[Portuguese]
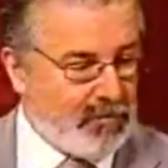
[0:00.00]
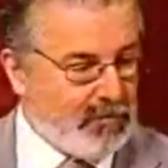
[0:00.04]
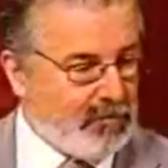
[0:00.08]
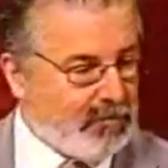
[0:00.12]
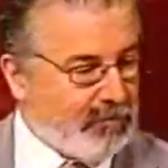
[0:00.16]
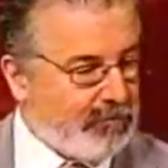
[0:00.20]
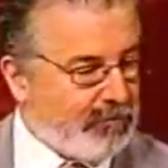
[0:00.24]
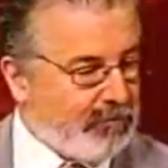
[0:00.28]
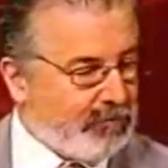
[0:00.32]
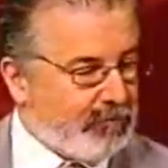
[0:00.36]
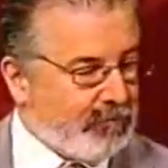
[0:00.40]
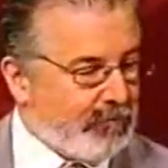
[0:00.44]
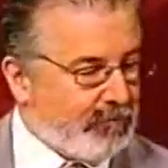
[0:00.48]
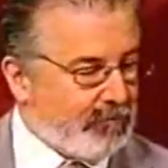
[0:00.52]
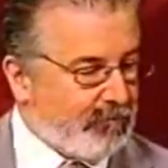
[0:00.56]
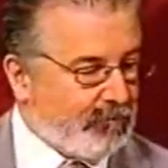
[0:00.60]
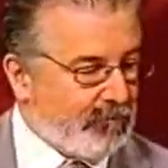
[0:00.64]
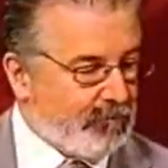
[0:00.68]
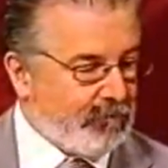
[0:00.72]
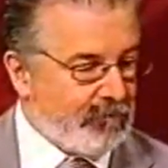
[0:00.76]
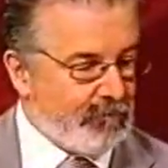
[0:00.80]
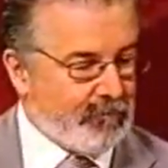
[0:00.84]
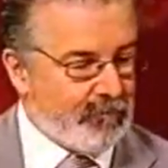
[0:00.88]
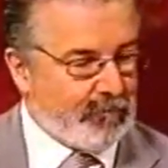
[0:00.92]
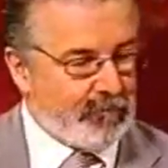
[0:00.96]
No
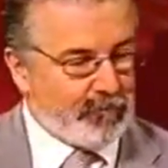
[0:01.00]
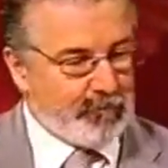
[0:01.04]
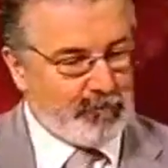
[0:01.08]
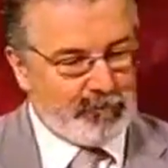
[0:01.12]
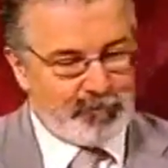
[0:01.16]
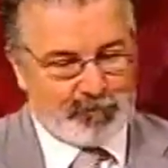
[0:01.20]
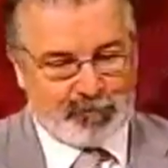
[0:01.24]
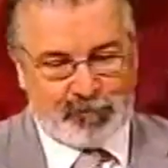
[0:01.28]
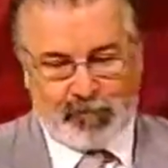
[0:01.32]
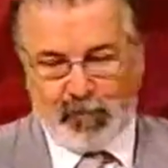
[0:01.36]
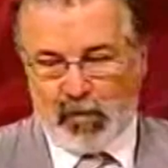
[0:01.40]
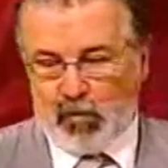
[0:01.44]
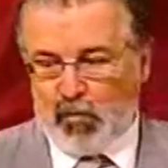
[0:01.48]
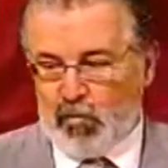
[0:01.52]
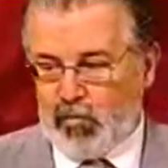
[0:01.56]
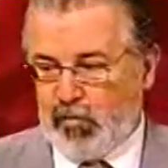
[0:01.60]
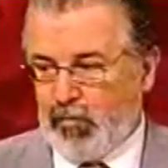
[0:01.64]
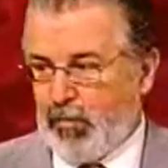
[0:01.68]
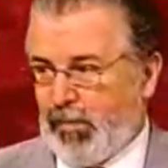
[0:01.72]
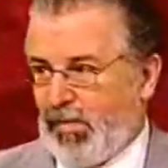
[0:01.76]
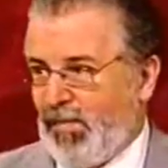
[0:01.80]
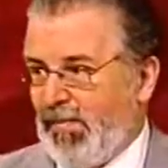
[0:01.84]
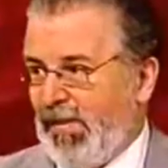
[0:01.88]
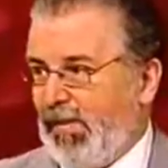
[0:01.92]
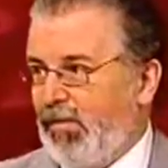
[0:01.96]
JL. Uhum.
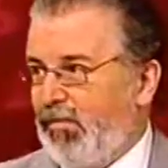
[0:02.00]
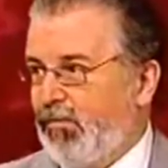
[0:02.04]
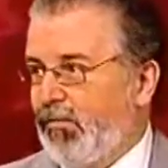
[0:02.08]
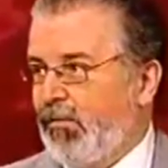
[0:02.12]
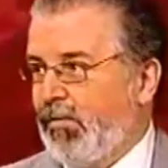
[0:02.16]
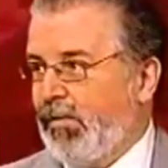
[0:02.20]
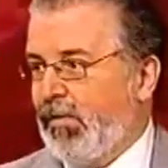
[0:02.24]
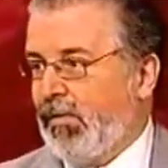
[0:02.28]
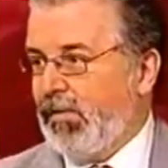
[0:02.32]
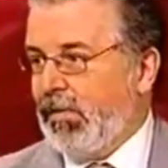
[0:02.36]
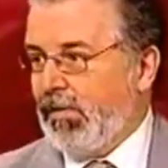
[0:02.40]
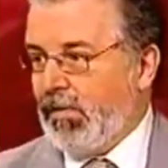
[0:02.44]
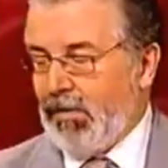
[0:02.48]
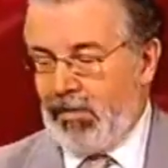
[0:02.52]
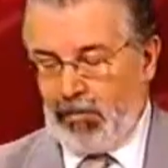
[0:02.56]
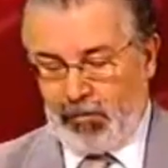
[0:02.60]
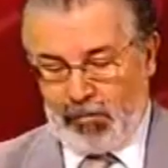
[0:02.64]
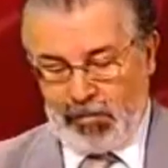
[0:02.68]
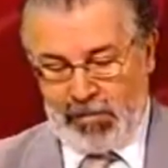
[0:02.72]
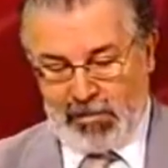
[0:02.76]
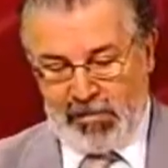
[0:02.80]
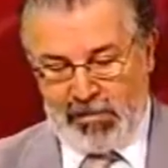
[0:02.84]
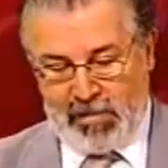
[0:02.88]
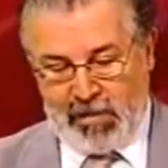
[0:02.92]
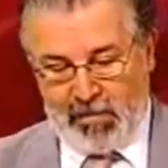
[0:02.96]
É o suplemento
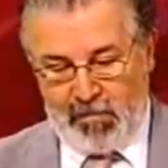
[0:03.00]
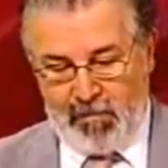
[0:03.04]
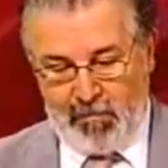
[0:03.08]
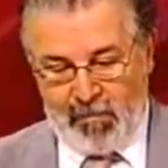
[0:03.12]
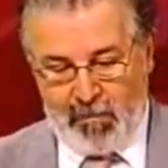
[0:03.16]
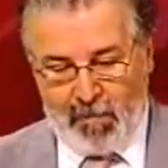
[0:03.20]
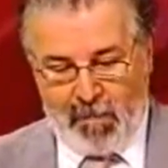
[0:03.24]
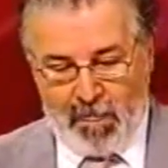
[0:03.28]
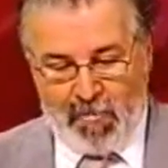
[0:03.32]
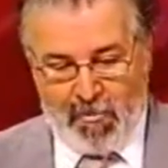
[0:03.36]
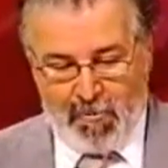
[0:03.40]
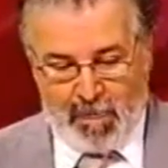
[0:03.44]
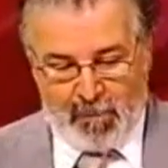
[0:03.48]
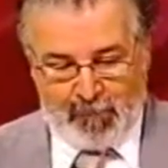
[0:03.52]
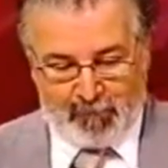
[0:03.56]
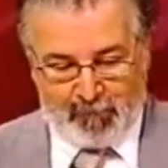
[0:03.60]
de que, educação.